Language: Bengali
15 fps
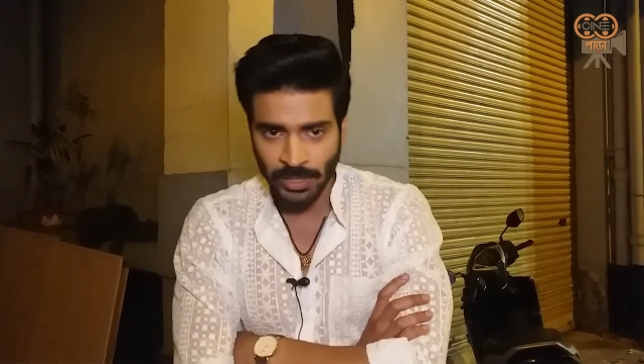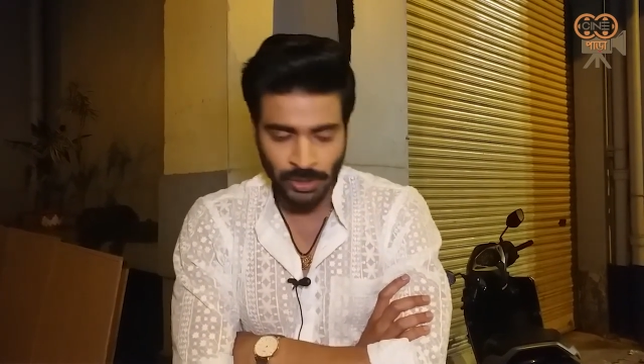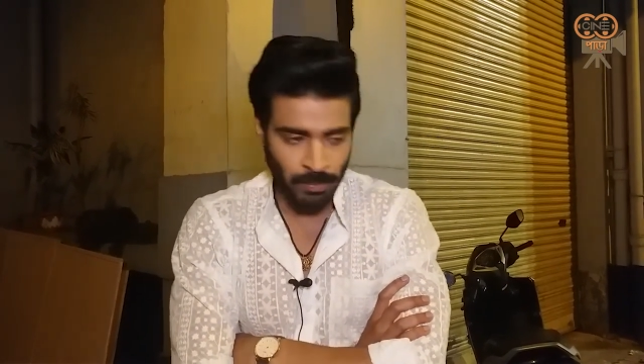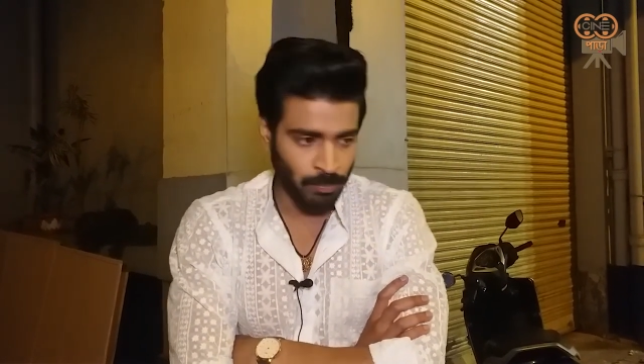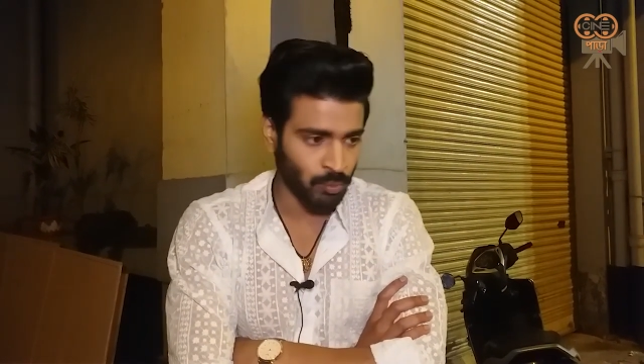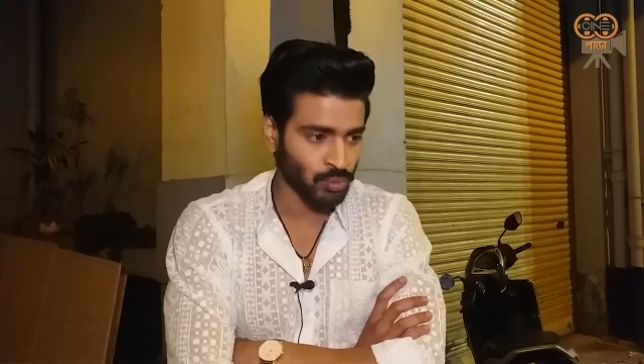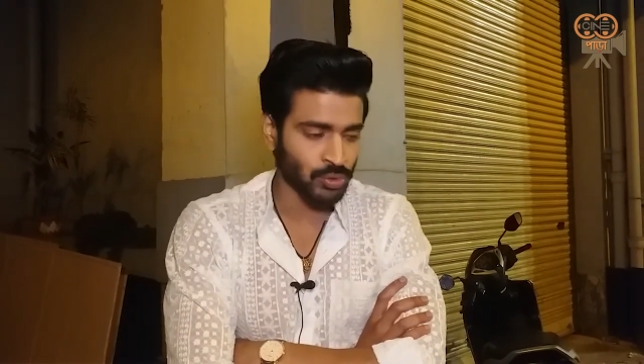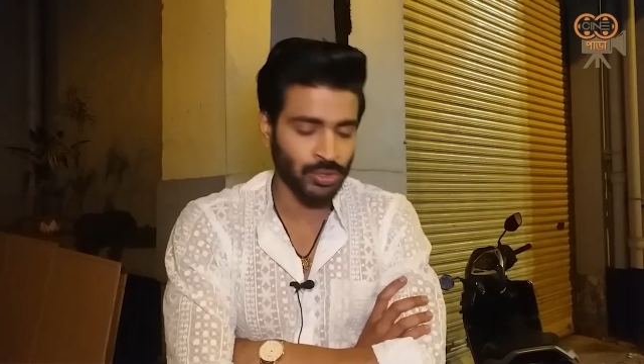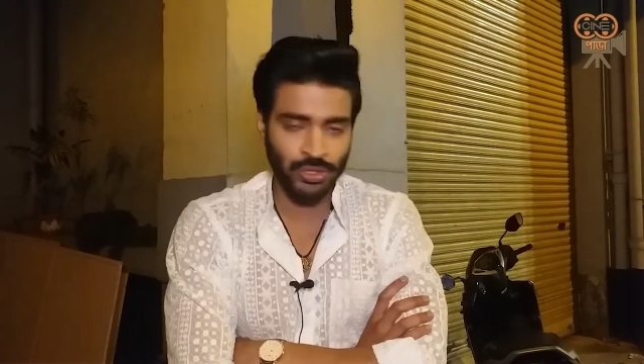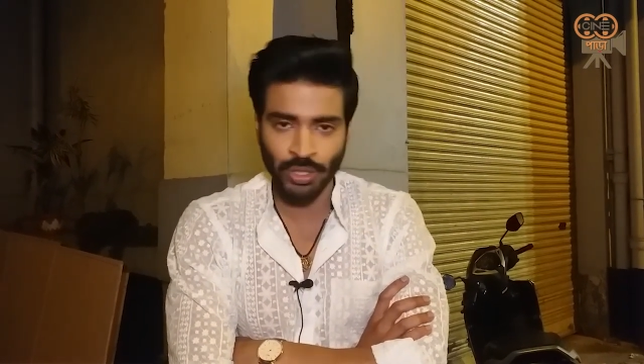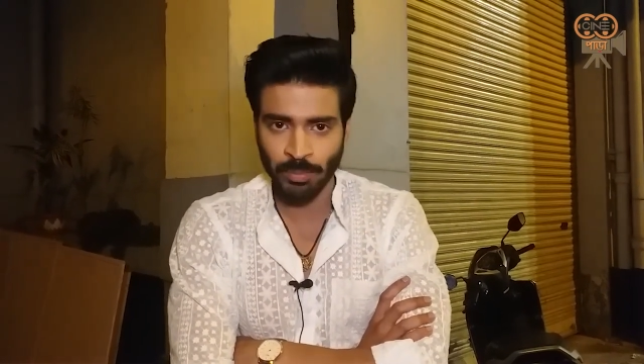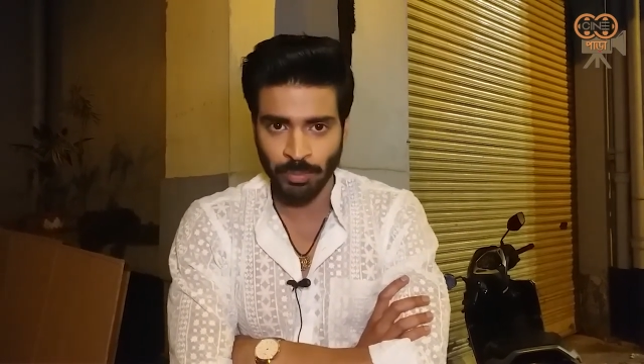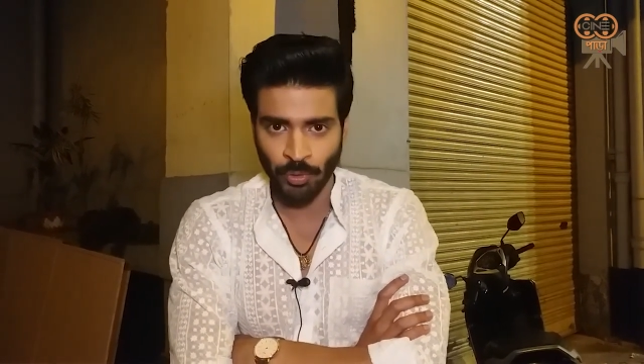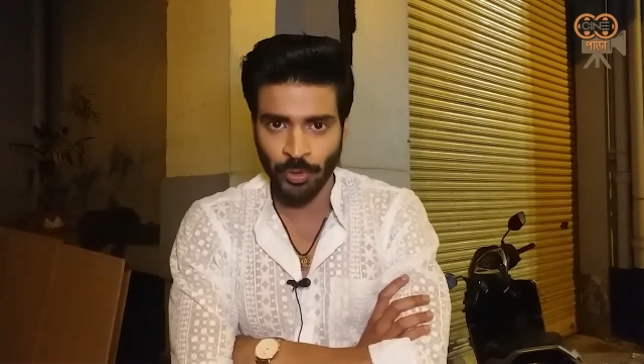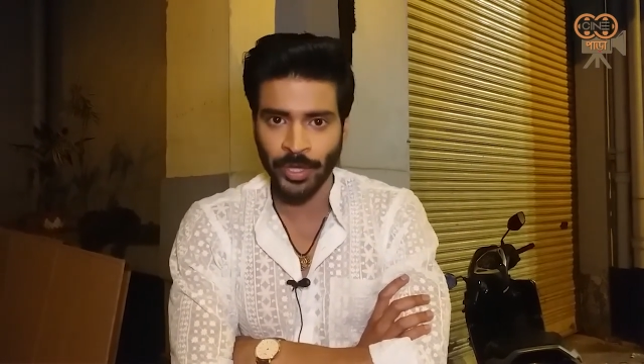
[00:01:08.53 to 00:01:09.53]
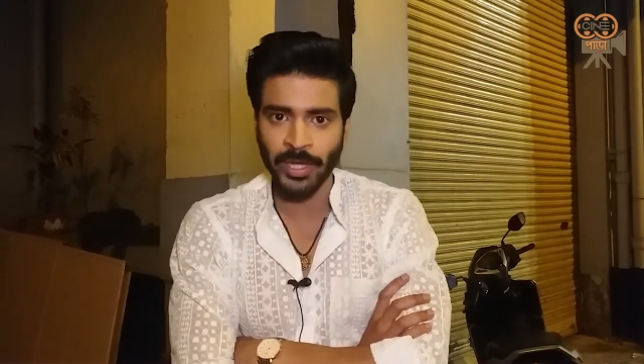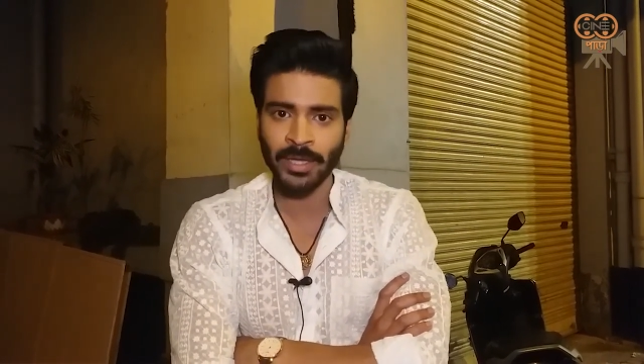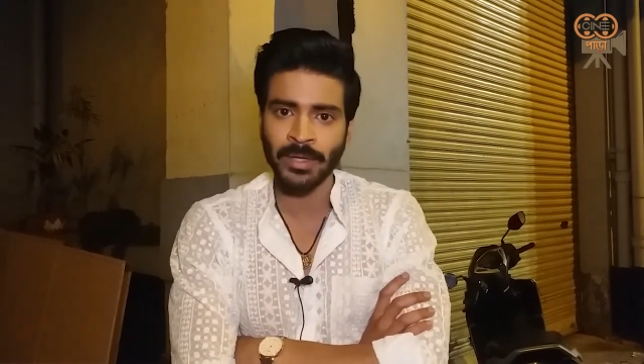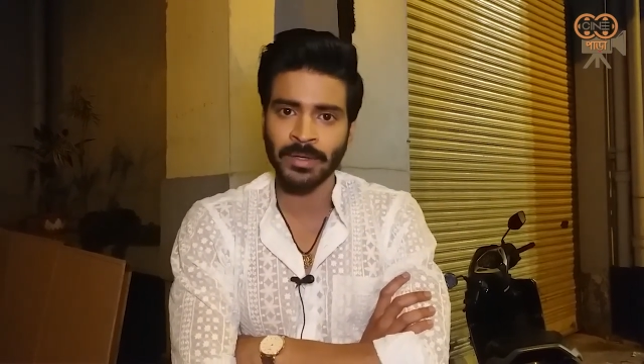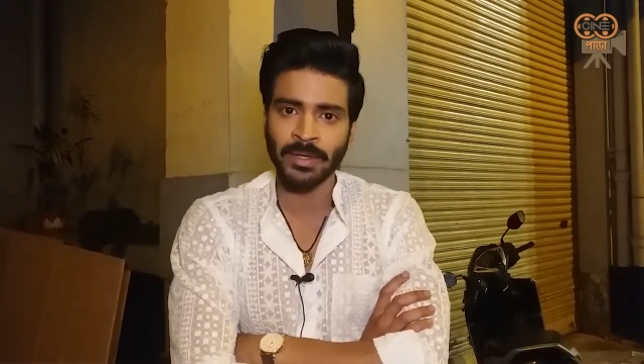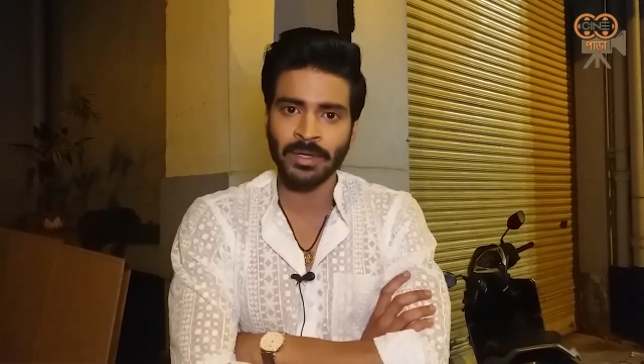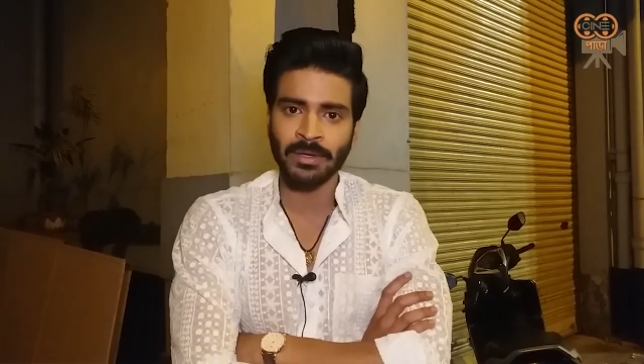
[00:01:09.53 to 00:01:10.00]
সব পুজোর সব ভোগে
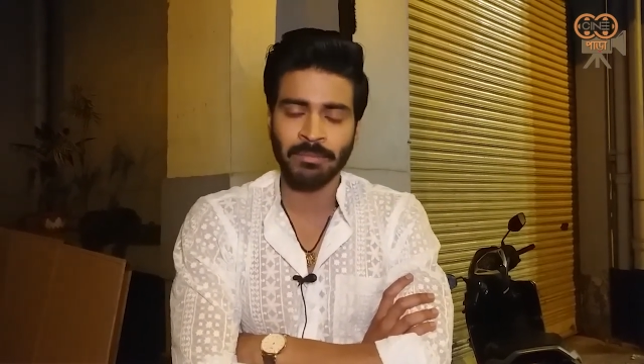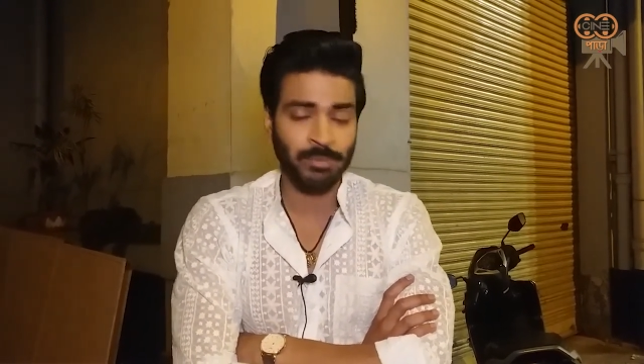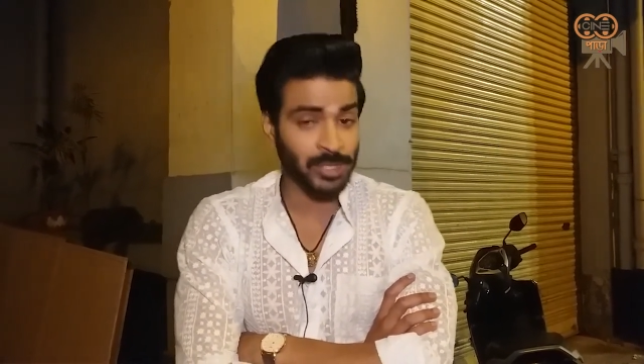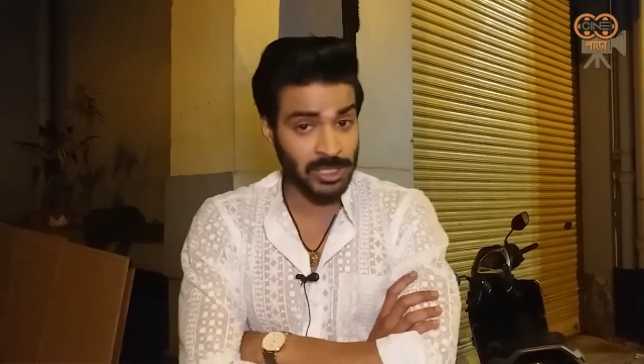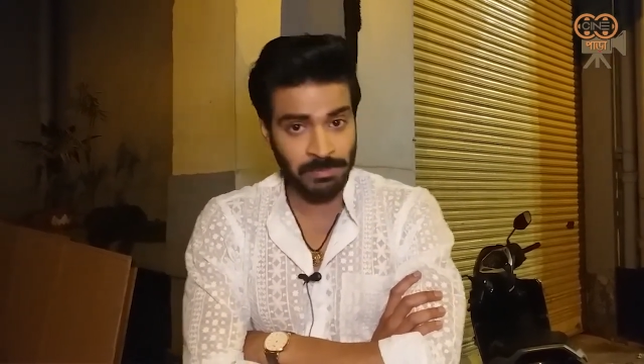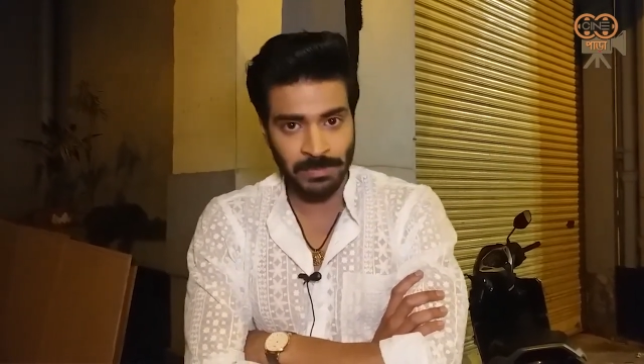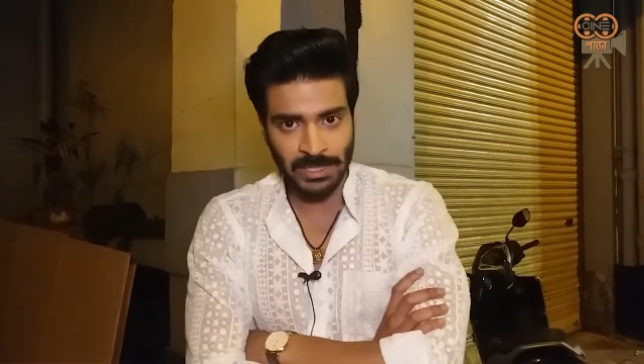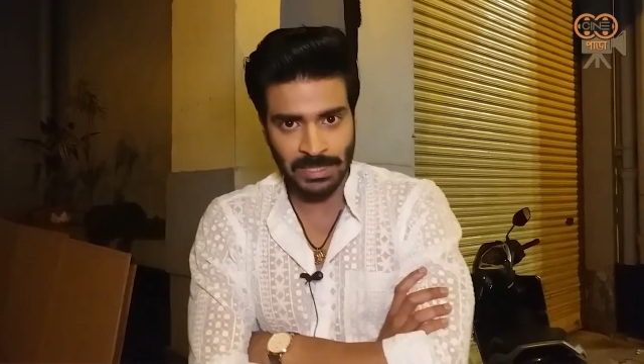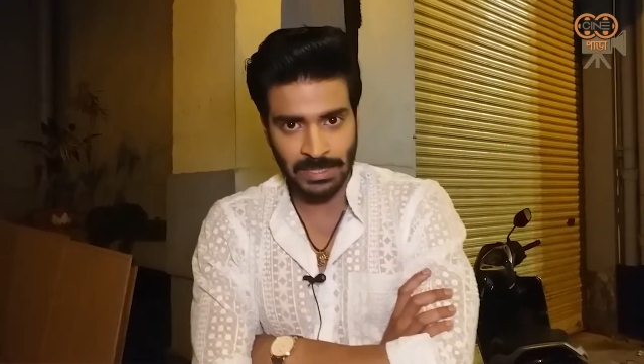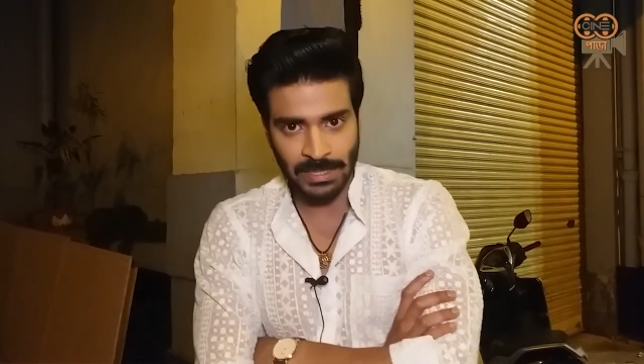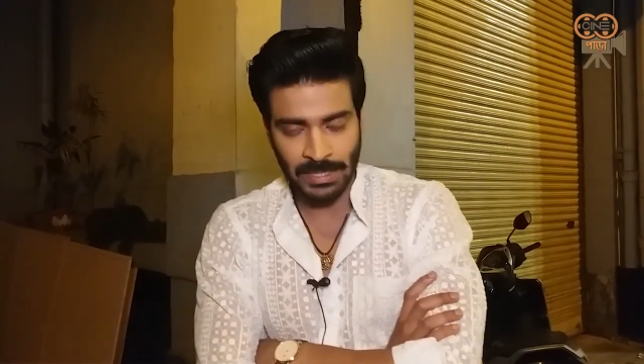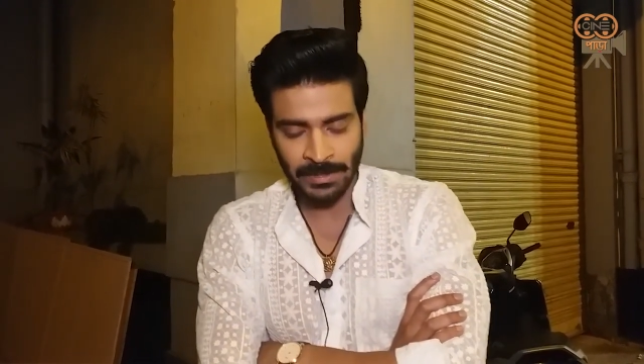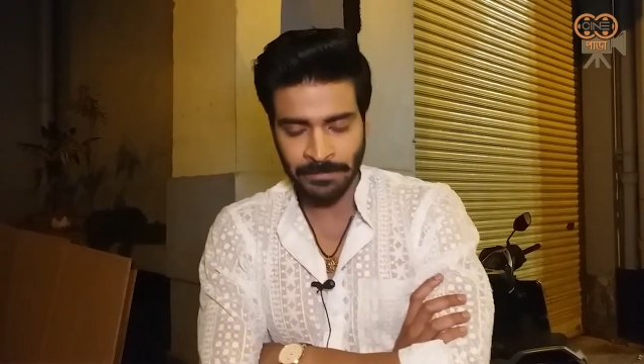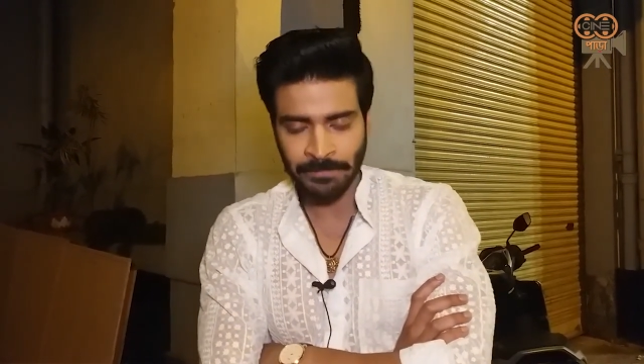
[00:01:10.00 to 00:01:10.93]
বিষ মিশিয়ে দেয়